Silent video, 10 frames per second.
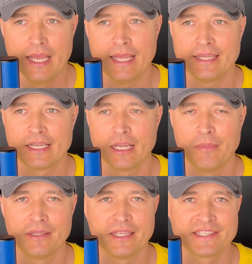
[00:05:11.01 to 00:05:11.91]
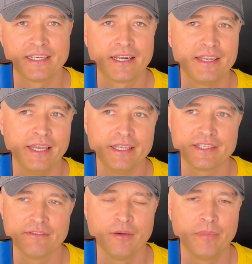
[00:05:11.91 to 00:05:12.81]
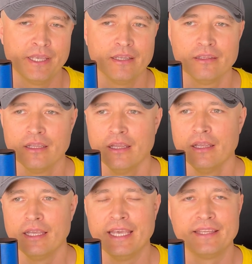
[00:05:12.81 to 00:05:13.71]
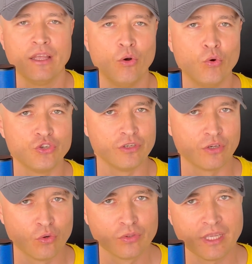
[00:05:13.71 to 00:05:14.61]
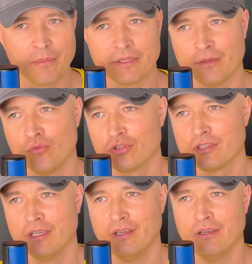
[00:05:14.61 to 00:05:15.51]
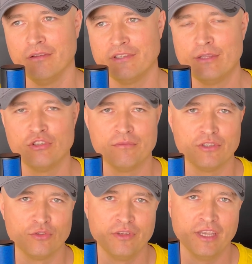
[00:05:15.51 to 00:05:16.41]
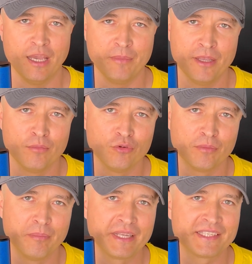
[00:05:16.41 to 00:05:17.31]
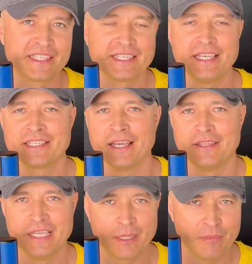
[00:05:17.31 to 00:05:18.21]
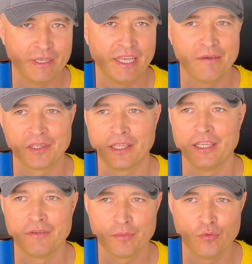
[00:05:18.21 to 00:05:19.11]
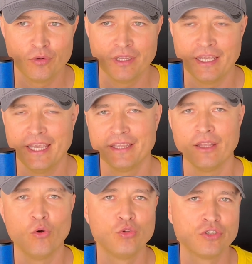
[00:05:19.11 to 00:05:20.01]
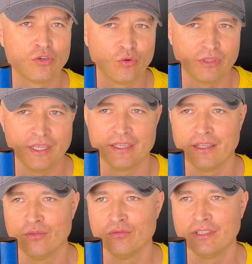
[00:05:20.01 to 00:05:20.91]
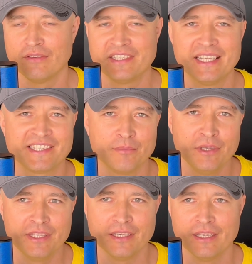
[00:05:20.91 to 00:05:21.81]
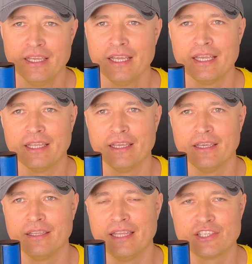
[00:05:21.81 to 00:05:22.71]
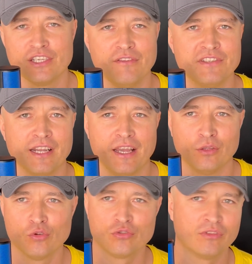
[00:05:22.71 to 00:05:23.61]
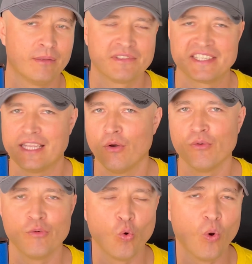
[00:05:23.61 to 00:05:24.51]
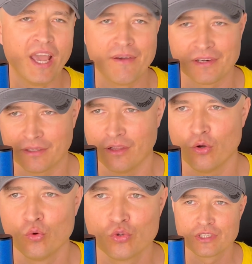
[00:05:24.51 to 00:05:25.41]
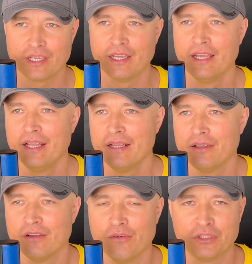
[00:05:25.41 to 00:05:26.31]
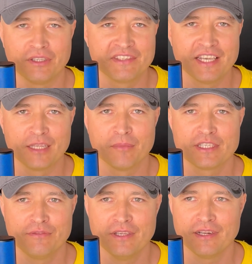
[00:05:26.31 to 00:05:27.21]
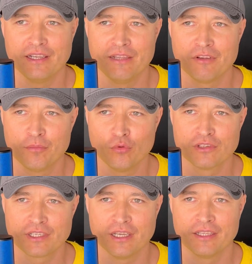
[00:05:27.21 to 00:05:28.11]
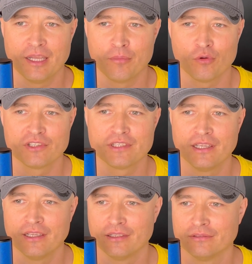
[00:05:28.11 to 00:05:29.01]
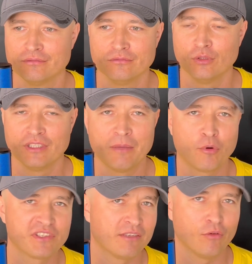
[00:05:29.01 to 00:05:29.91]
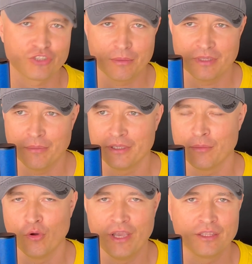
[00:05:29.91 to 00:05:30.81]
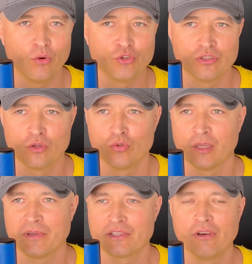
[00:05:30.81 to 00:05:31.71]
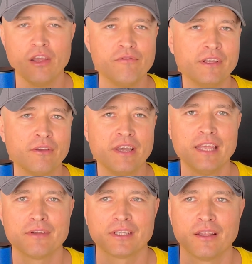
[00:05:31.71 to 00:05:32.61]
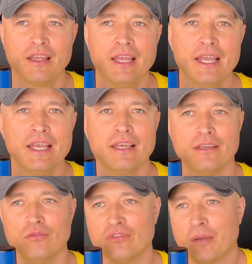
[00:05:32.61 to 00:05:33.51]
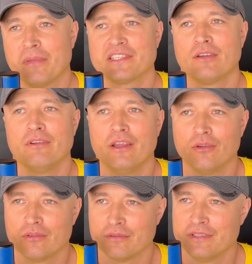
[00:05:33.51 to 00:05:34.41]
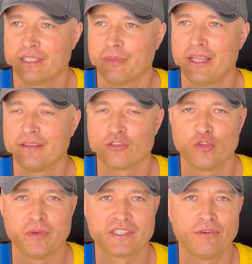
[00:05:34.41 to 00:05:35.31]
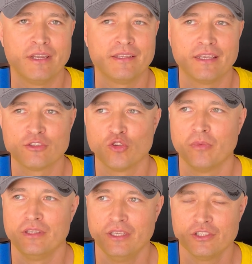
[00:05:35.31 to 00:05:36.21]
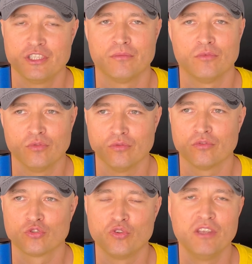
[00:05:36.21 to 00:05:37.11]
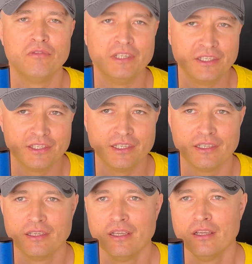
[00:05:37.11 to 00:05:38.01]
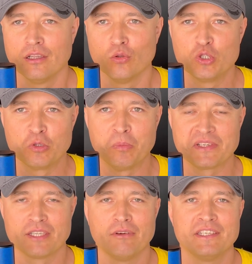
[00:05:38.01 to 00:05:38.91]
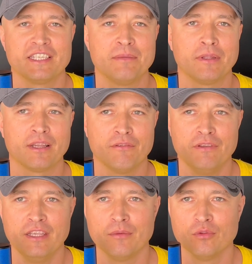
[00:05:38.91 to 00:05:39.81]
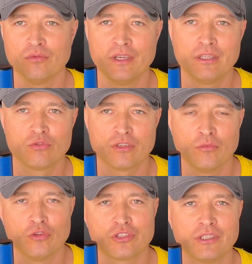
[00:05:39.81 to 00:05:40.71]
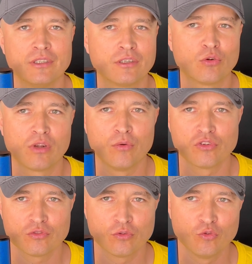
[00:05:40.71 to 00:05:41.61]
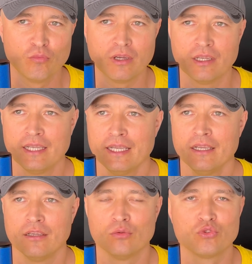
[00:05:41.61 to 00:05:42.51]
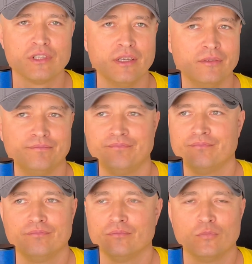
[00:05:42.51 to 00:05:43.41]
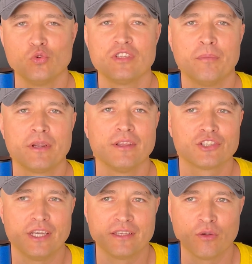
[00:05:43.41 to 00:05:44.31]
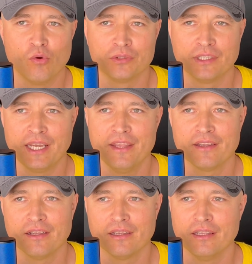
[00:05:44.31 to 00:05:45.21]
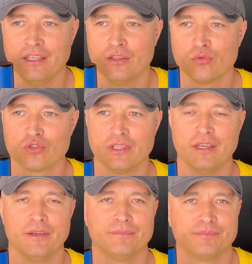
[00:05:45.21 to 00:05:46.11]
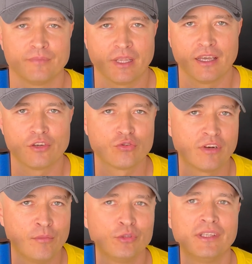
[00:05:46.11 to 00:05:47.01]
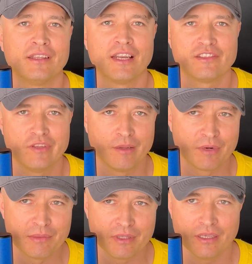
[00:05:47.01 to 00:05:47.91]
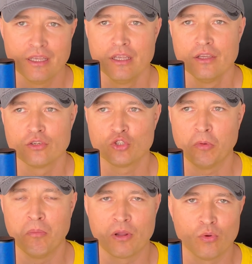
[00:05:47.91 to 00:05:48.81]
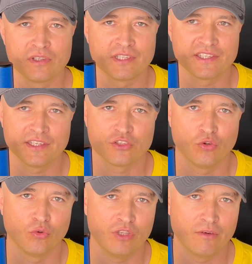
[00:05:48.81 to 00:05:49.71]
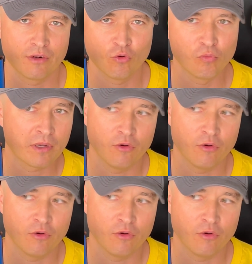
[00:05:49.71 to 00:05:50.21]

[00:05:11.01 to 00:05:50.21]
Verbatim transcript: А так команда сохраняется в АПЛ. Это очень круто, потому что в следующем сезоне опять будет мерсисайдское дерби Эвертон-Ливерпуль. А это очень круто. Это, ну, это всегда событие, э, Э, даже невзирая на то, что там состав у Эвертона хуже, э, вот эта вся атмосфера ливерпульская, она просто, ну, она просто волшебная. Поэтому это очень круто. Поздравляю фанов Эвертона. Ну, как поздравляю. Здесь понятно, что поздравлять особо не с чем, ну, что не вылетели. Лучше его поздравлять с каким-то трофеем, ну, это уже больше к руководству клуба. Нужно нужно приглашать какого-то тренера и нужно хорошо работать на трансферном рынке, чтобы бороться за зону Еврокубка.